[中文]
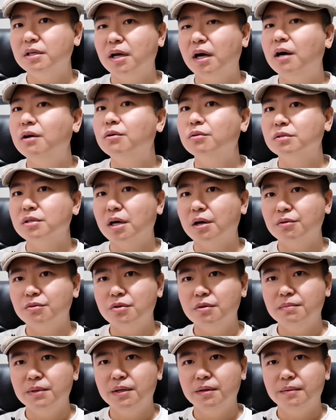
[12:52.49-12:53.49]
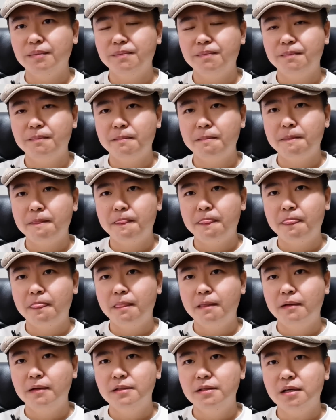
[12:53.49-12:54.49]
昂鲁撒克逊吗？
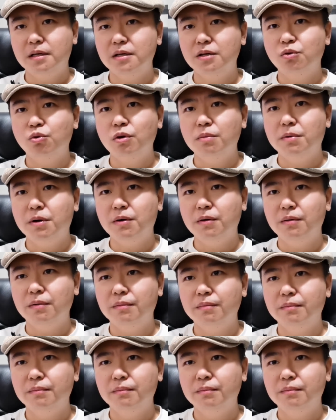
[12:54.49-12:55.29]
向人家汇报。